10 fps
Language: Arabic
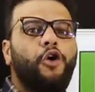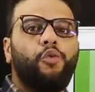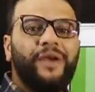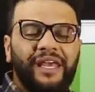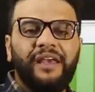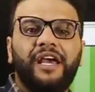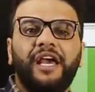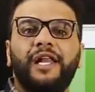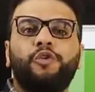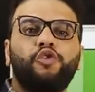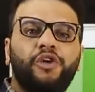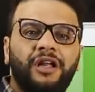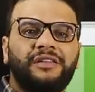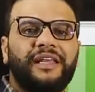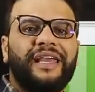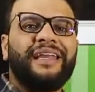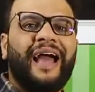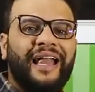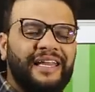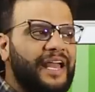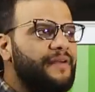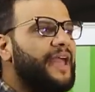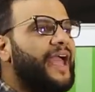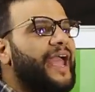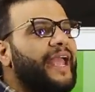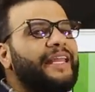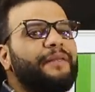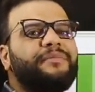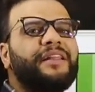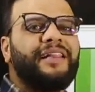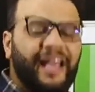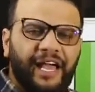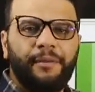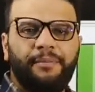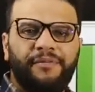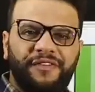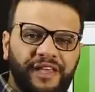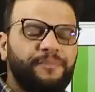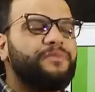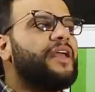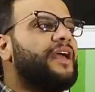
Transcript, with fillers: والكرات العاليه اللي بتتلعب في